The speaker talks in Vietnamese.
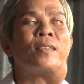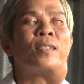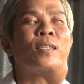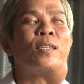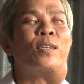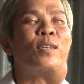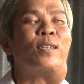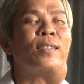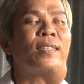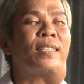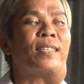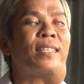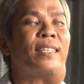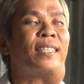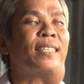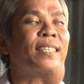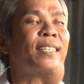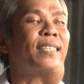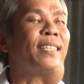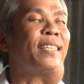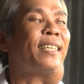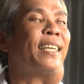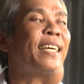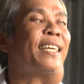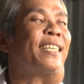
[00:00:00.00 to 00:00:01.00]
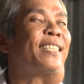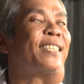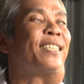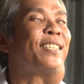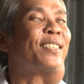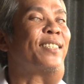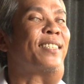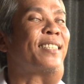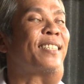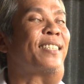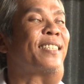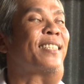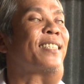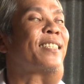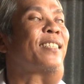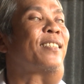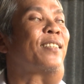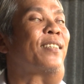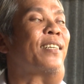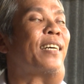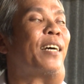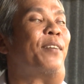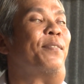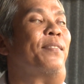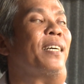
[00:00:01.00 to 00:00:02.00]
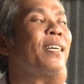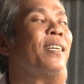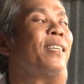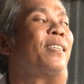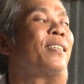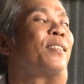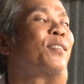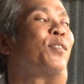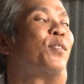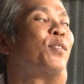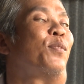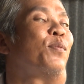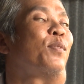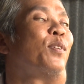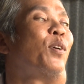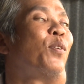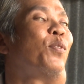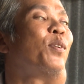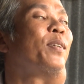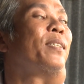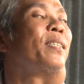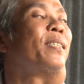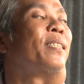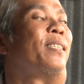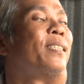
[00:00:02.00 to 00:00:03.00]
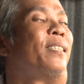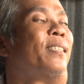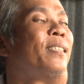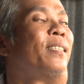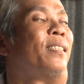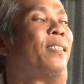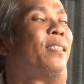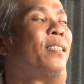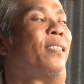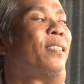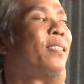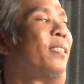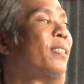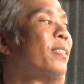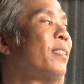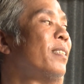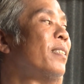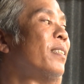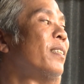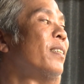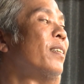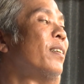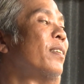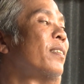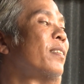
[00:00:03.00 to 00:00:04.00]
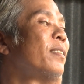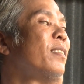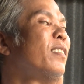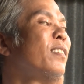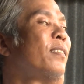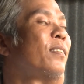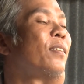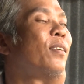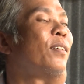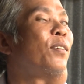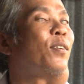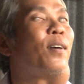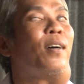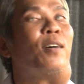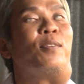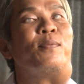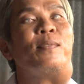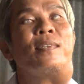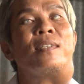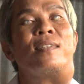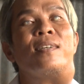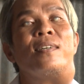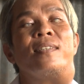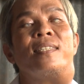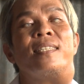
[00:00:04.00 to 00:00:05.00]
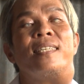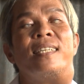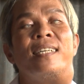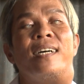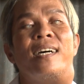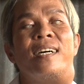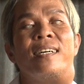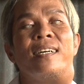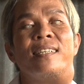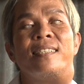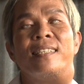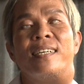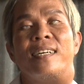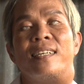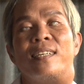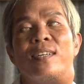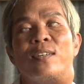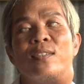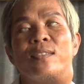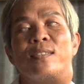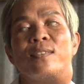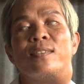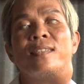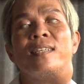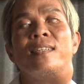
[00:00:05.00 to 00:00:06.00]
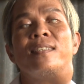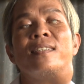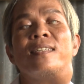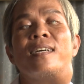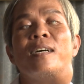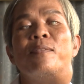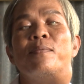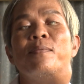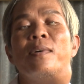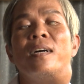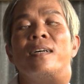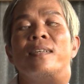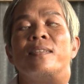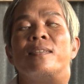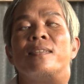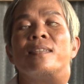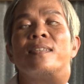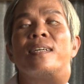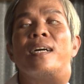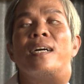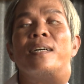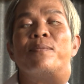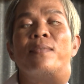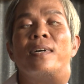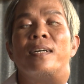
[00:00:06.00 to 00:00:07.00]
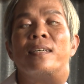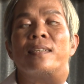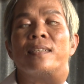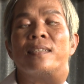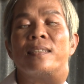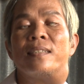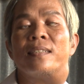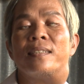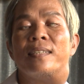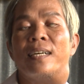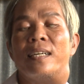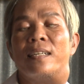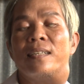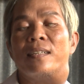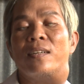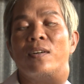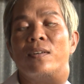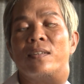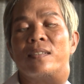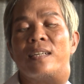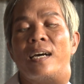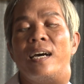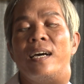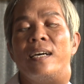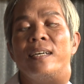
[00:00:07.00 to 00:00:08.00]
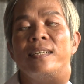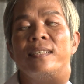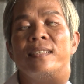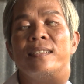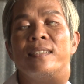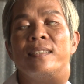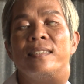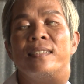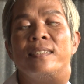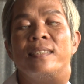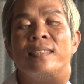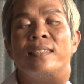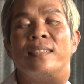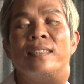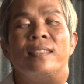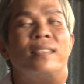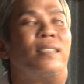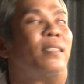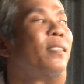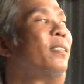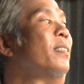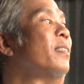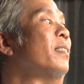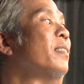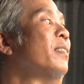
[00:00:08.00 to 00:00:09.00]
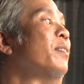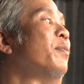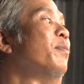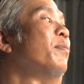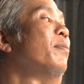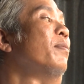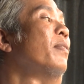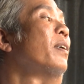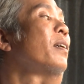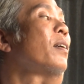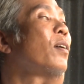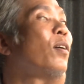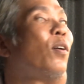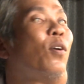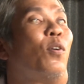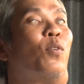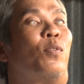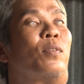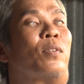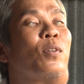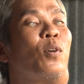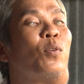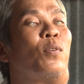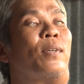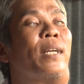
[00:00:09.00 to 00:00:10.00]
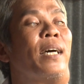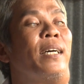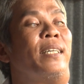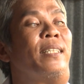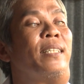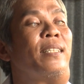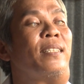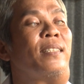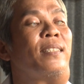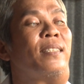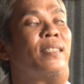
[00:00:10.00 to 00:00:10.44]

à, cảm thấy là tôi cũng vui tôi không biết nói gì hơn giờ thôi tôi xin cảm ơn các ban ngành đoàn thể với cô chú ở đây